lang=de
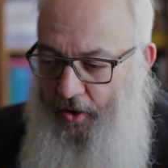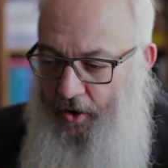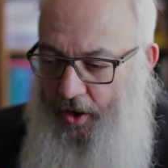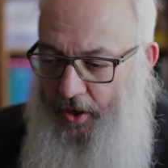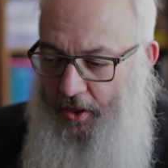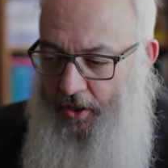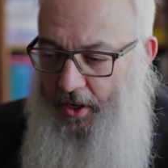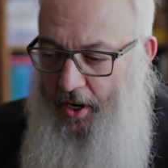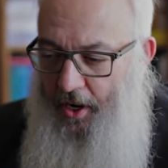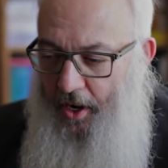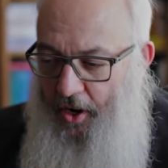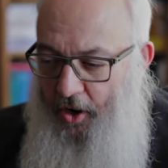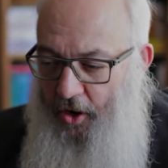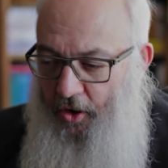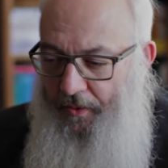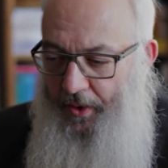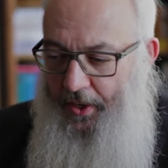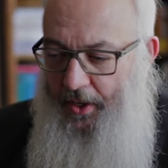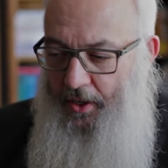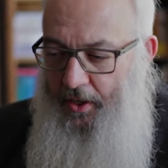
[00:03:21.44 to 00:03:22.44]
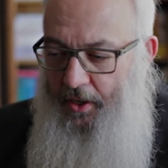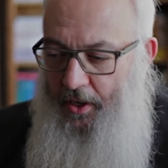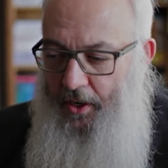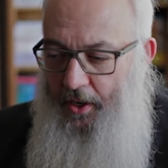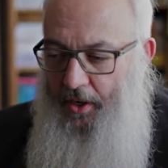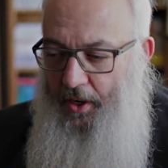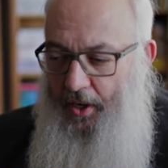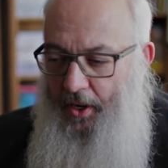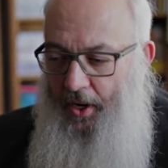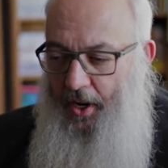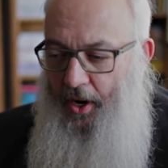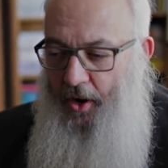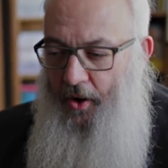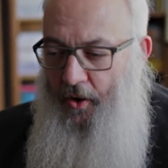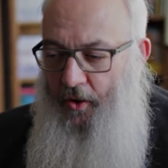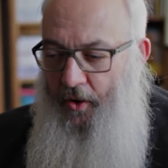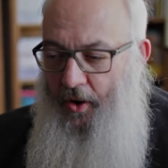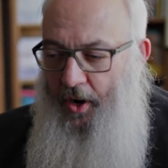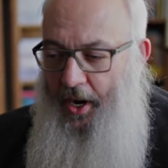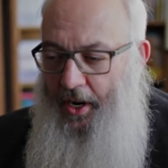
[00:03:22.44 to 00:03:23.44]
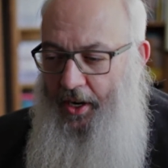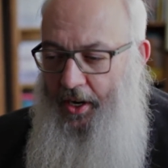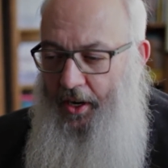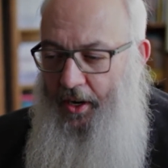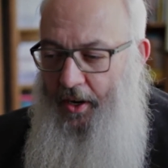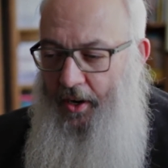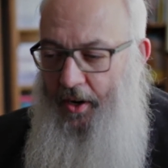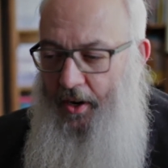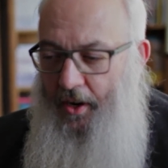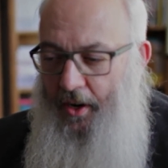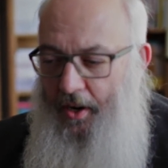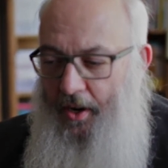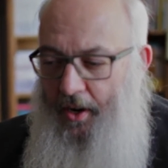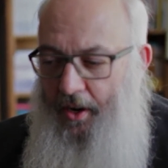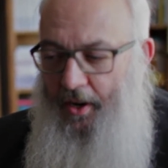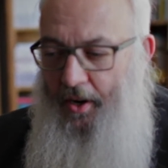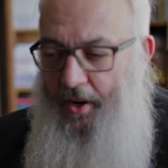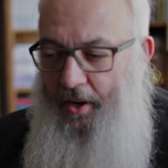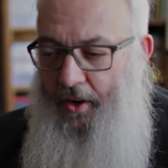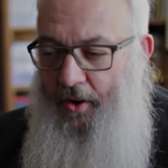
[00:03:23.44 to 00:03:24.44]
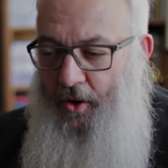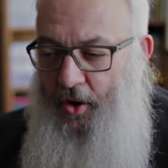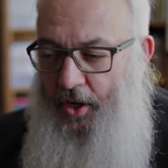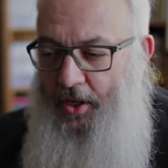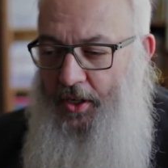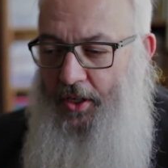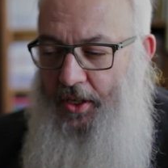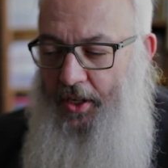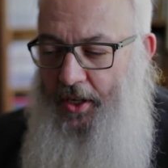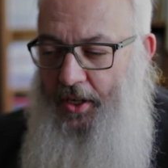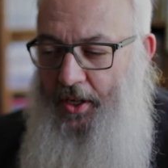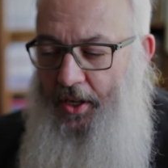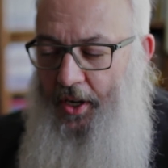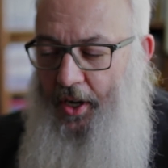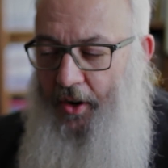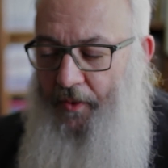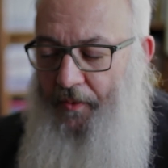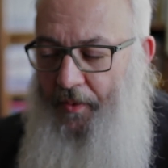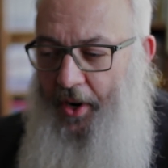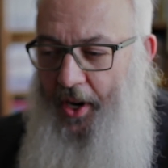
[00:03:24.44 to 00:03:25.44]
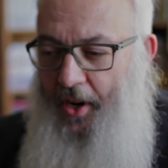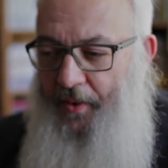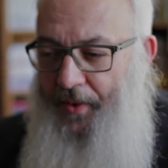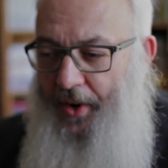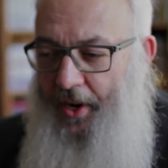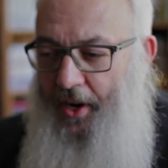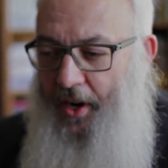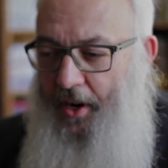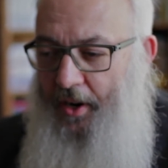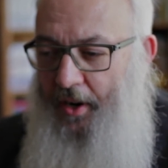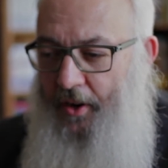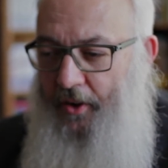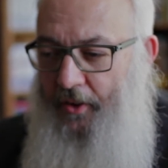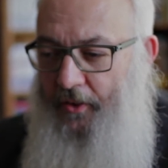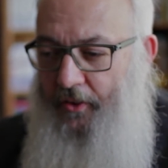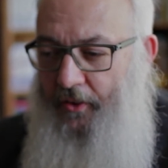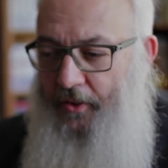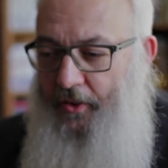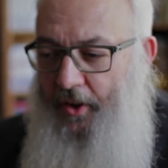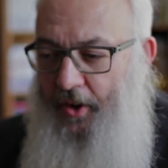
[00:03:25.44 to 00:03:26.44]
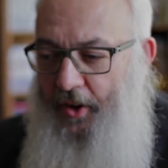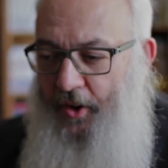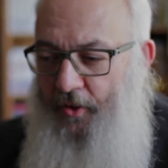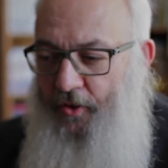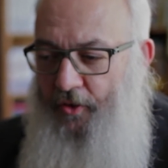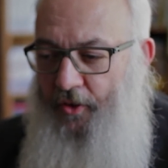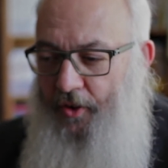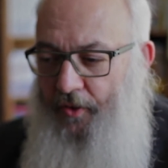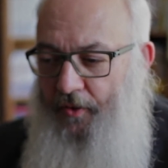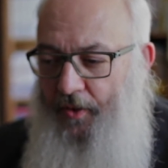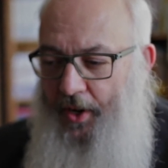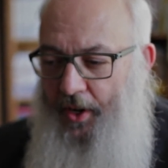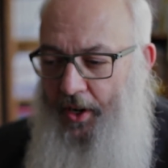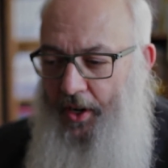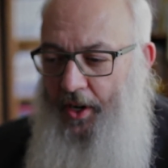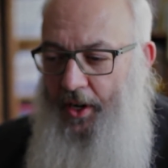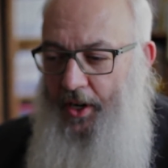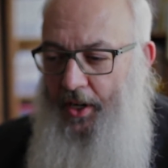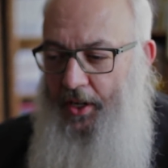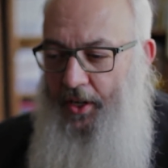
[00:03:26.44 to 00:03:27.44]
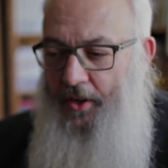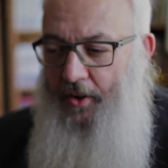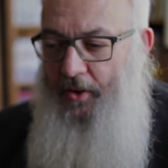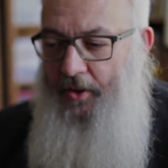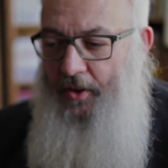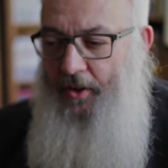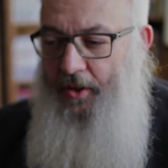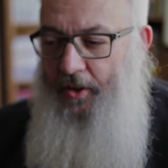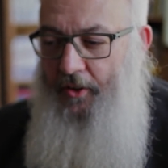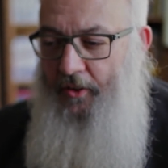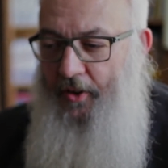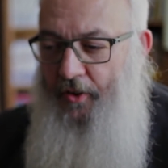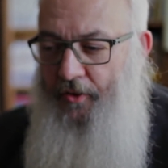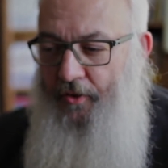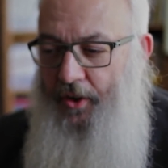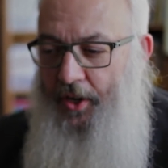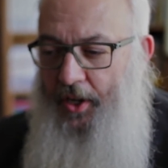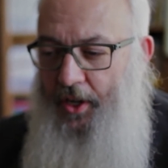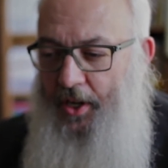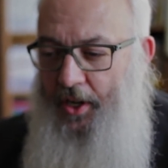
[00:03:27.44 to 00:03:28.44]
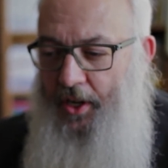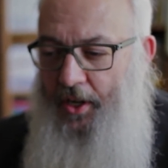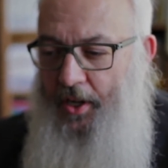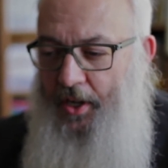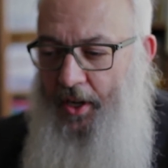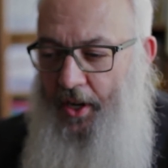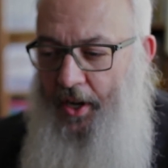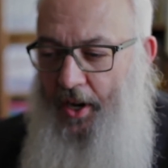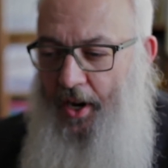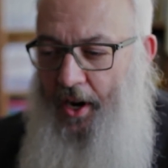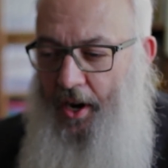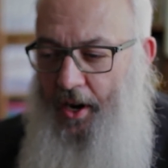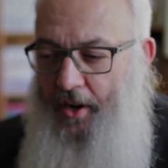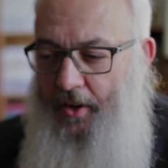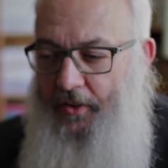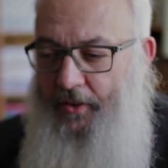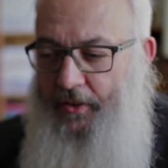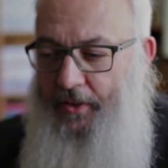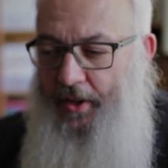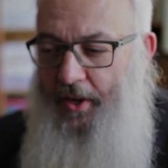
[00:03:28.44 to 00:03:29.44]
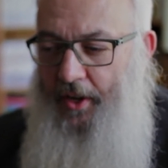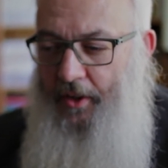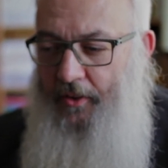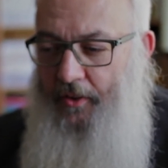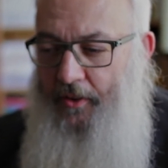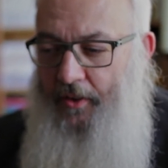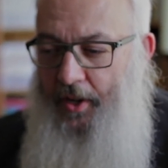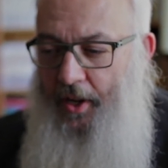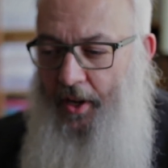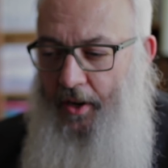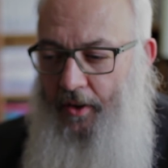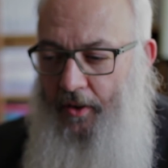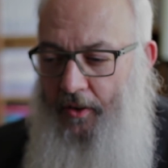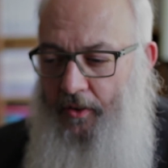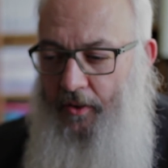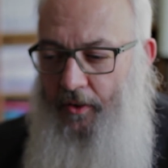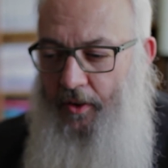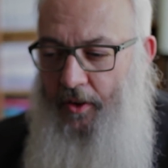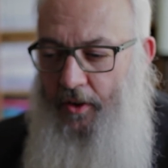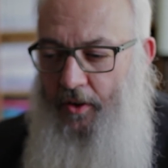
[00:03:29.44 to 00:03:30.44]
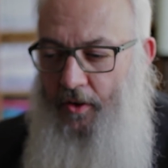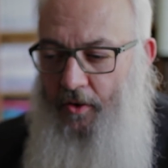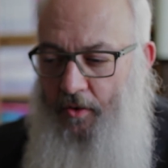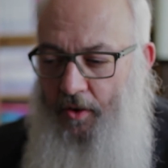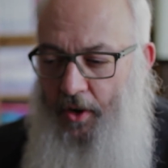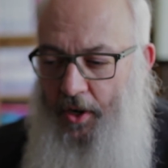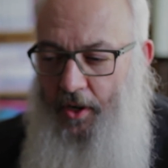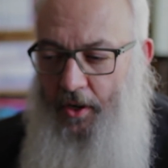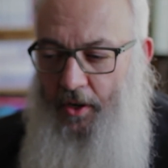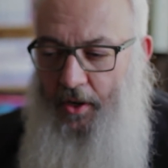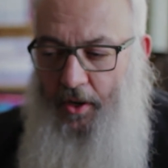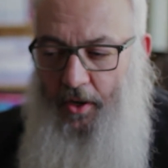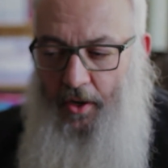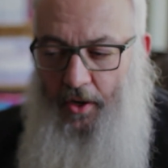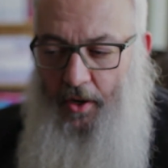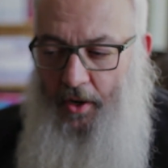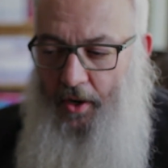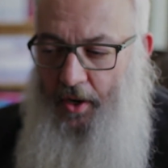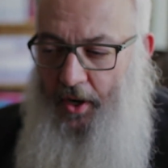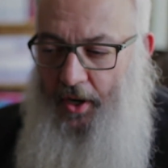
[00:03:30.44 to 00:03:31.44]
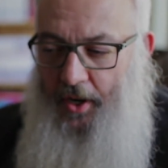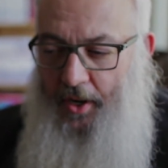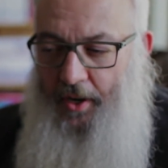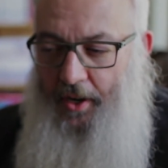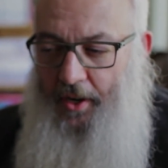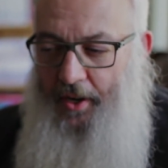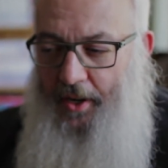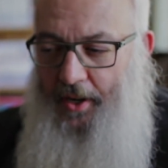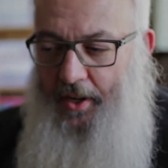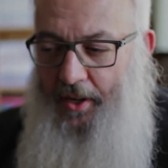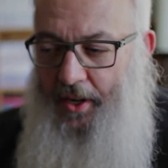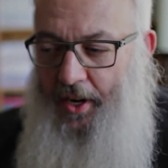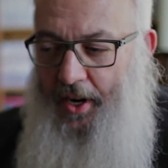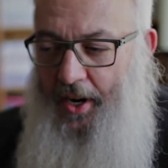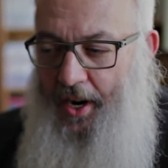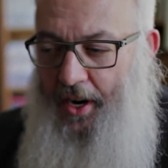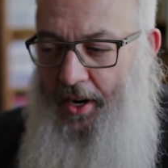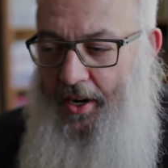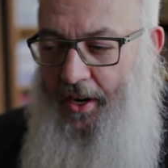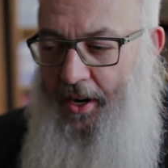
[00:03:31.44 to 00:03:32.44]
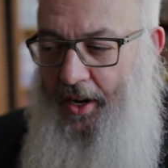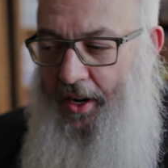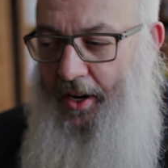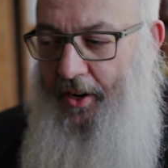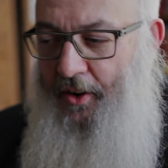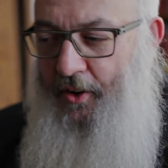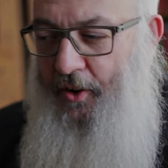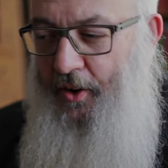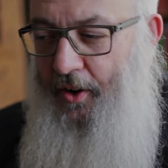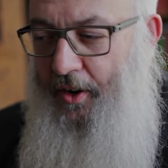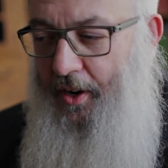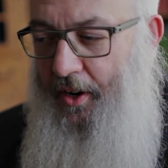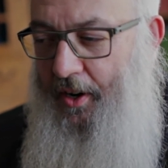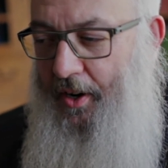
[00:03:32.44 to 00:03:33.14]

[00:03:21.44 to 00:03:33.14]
Gott glauben, auch einen Gott in ihrem Leben anders verwirklichen. Und dieser Friede heißt letzten Endes nicht nur den anderen